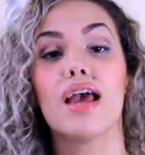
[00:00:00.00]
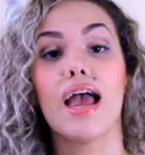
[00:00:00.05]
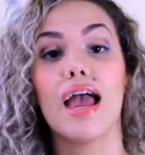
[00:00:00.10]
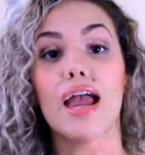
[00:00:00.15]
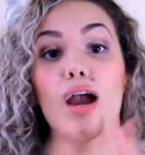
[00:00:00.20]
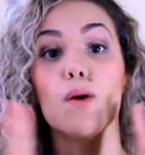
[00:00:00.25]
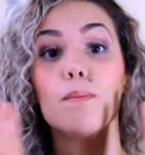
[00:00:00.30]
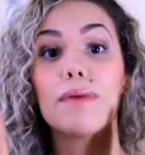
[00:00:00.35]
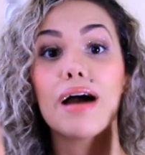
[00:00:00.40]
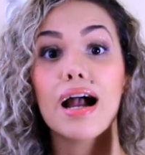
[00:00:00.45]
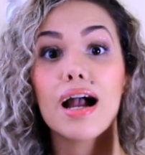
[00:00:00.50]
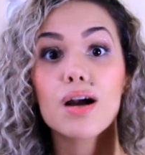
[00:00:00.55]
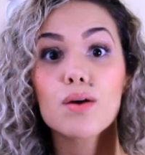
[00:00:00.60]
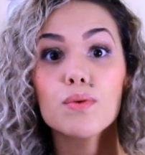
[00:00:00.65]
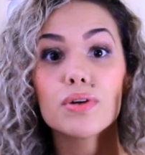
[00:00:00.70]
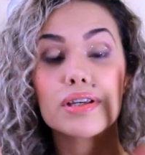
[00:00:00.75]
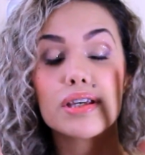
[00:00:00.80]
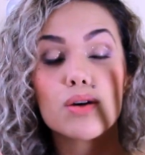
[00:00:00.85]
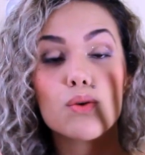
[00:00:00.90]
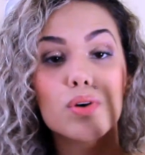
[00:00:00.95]
É uma
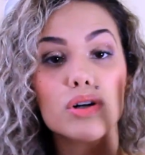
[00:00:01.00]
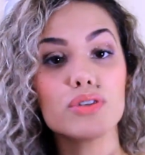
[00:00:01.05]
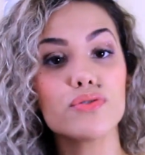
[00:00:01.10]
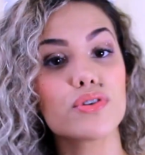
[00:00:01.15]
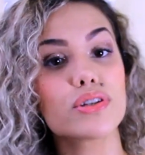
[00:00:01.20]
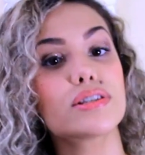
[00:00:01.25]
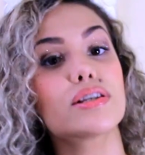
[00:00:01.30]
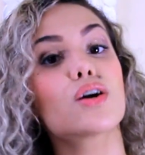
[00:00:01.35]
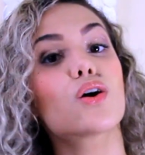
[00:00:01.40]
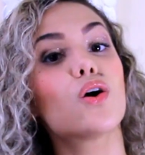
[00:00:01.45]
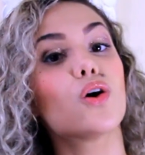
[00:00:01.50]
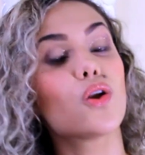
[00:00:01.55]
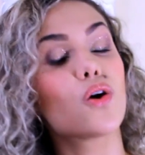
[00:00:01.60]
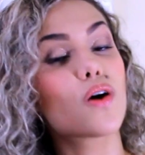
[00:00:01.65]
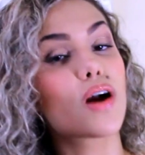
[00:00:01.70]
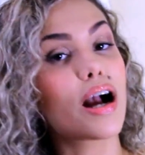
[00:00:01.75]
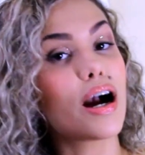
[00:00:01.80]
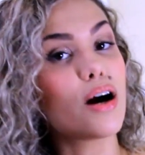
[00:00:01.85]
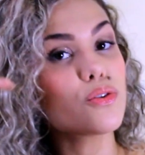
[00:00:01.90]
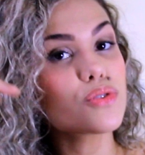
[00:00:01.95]
água que quando você
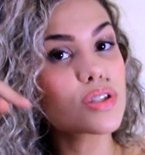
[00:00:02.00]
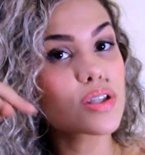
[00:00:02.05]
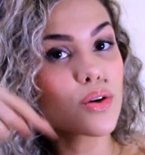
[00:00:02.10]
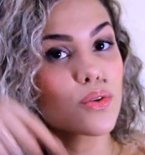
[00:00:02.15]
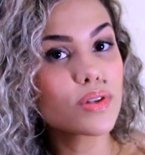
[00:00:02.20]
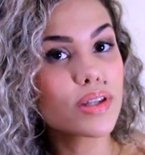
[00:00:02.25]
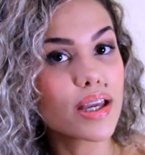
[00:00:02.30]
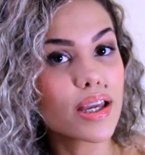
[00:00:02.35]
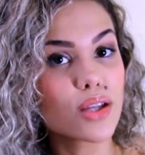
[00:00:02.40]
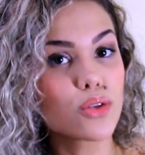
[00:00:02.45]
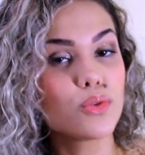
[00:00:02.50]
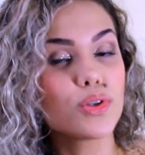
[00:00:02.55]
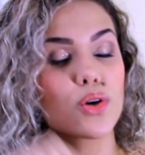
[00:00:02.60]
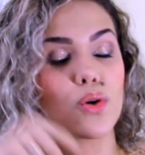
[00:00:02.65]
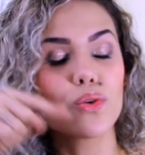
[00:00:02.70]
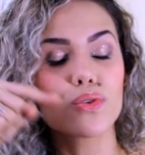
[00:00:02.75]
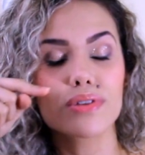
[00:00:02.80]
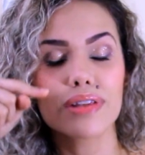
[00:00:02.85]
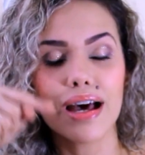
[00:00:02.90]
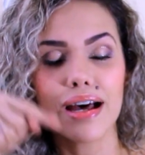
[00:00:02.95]
colocar o seu dedo e
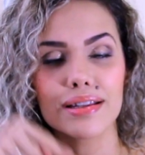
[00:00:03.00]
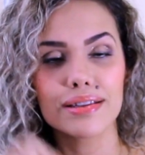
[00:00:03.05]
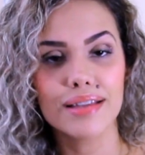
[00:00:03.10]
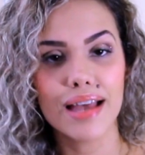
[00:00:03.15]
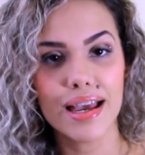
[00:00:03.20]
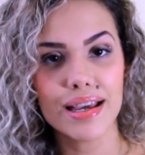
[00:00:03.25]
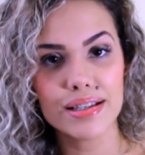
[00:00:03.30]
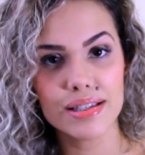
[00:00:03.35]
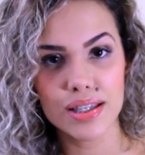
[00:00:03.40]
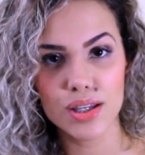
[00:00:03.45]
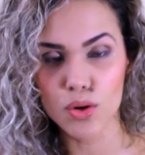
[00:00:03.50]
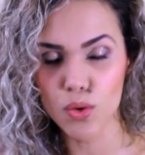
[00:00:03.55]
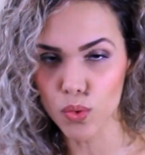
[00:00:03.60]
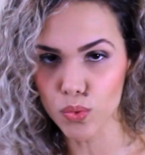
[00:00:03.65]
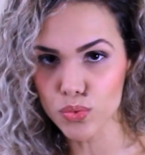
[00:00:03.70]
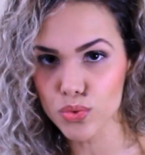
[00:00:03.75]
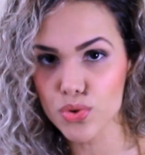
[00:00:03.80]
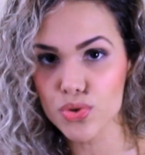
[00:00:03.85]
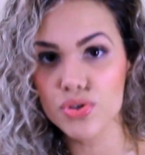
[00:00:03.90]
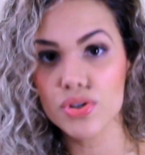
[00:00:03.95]
contar 10
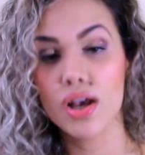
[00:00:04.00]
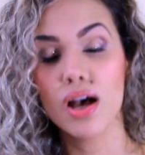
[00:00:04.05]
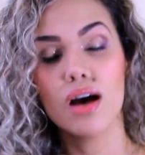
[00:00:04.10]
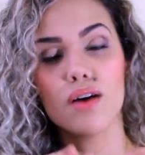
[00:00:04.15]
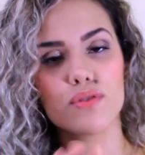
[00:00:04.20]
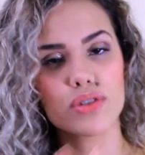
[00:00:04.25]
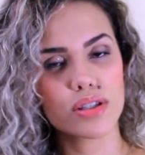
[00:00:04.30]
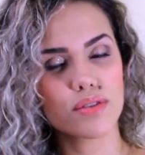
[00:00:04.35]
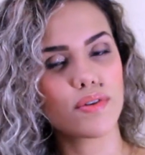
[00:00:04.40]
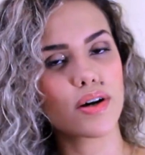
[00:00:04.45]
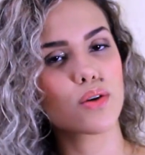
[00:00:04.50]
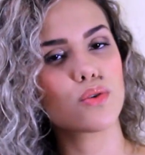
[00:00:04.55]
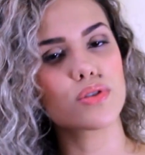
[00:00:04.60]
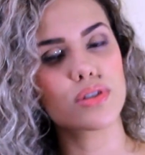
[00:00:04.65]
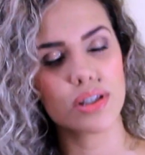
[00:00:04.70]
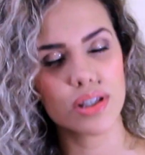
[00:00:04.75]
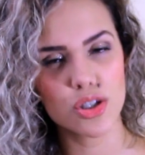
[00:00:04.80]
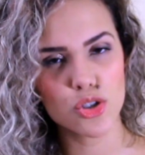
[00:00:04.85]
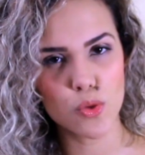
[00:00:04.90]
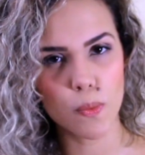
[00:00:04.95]
segundos, você vai
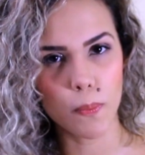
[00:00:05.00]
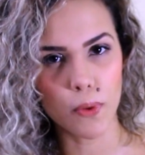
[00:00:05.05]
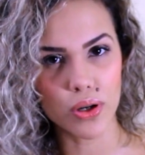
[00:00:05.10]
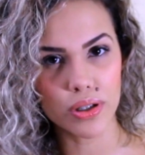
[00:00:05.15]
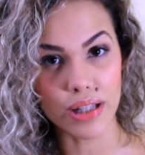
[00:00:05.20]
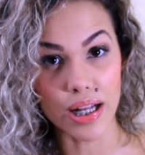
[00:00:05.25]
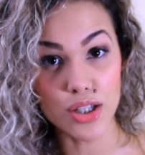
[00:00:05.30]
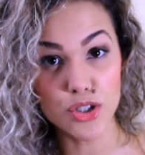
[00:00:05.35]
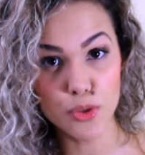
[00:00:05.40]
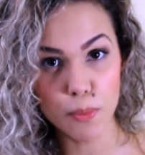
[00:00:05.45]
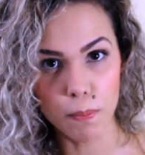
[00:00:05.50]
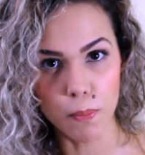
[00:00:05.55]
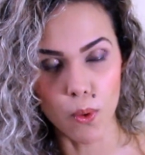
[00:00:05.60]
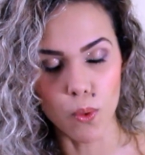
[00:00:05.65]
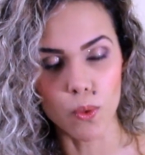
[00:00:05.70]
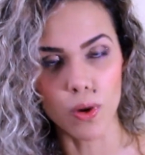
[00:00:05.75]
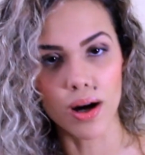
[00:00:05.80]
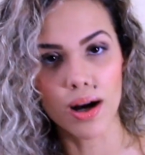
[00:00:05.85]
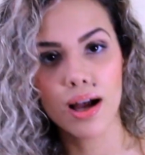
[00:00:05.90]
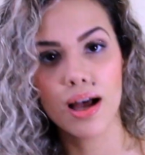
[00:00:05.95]
conseguir suportar de boa.